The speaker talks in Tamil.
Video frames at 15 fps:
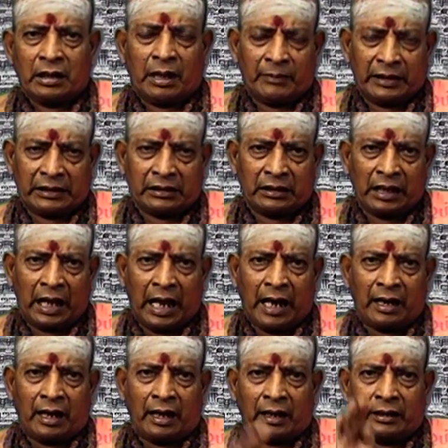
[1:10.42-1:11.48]
நமக்கு
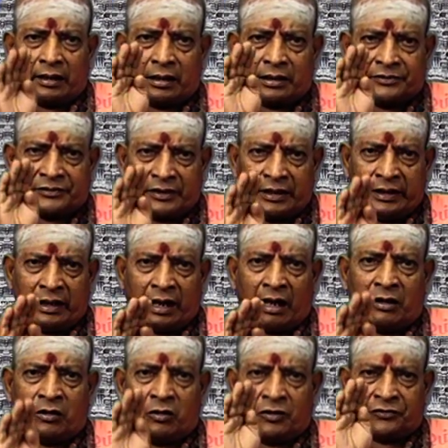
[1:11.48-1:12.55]
நாலாயிரத்தி
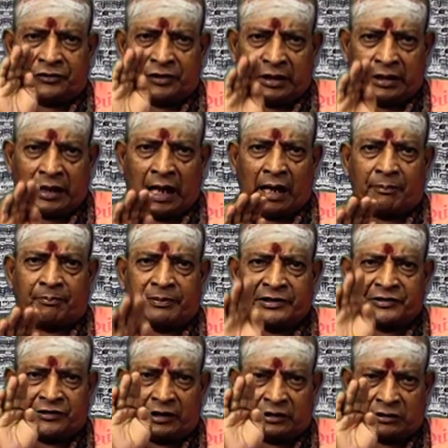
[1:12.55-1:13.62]
நானூற்றி
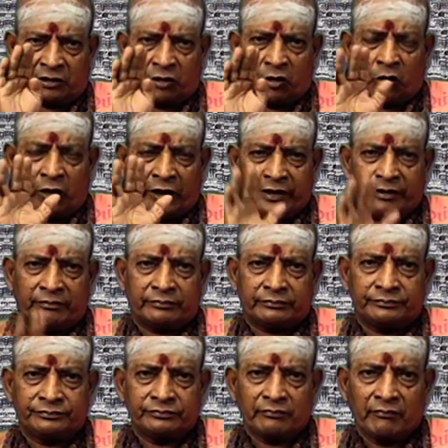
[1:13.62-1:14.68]
நாற்பத்தி எட்டு நோய்
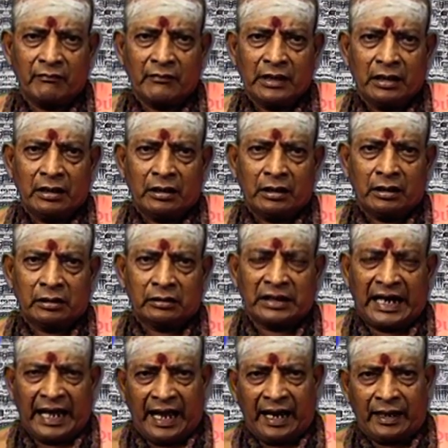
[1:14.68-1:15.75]

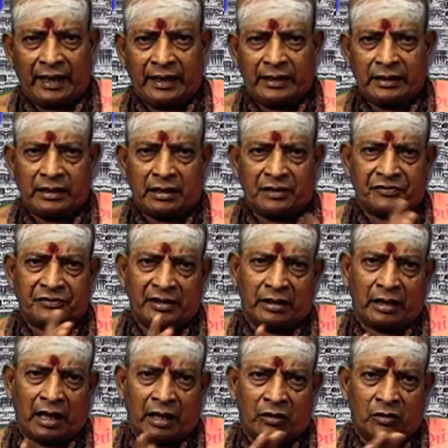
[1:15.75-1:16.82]
இந்த நாலாயிரத்தி
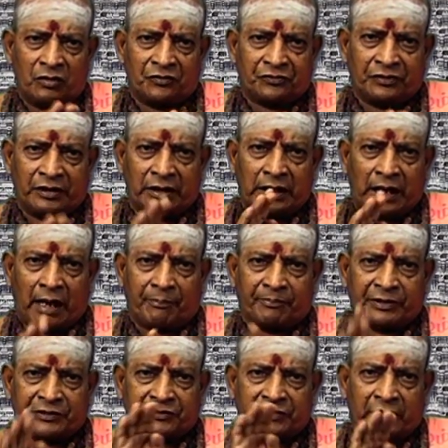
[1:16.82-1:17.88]
நானூற்றி
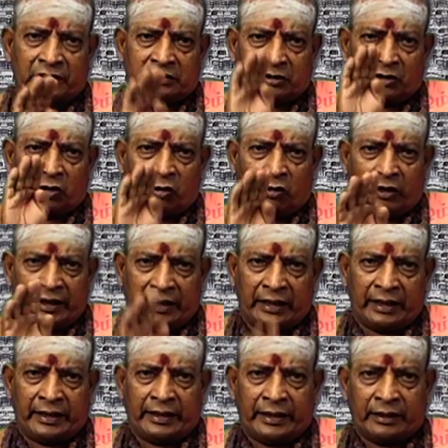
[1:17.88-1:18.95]
நாற்பத்தி எட்டு
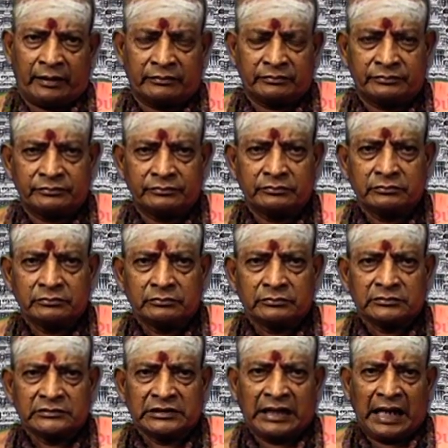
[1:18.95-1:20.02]
நோயிலே
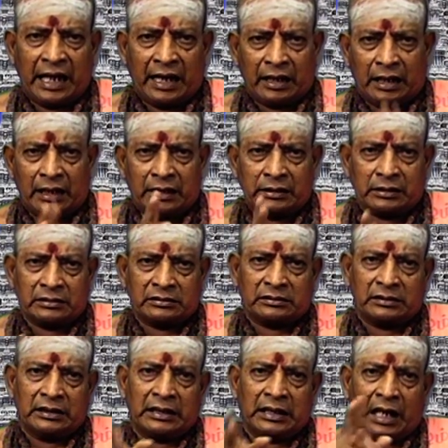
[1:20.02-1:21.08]

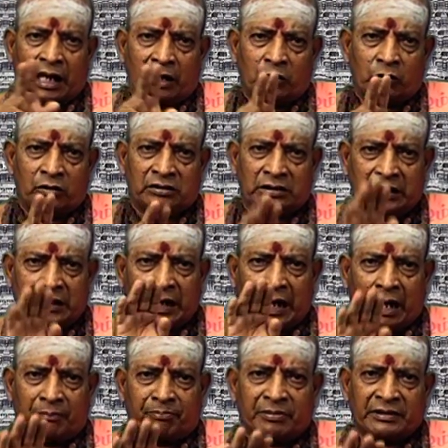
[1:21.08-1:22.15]
நாலாயிரத்தி நானூற்றி
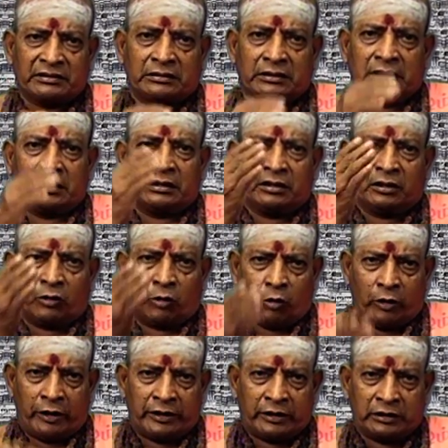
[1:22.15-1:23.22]
நாற்பத்தி ஏழு
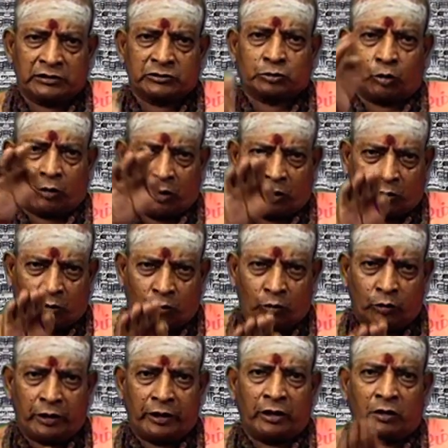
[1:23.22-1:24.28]
நோய்கள்
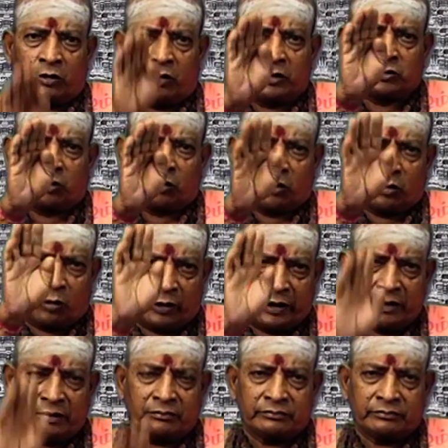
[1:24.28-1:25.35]
தொழக்கூடிய நோய் தொழுநோய்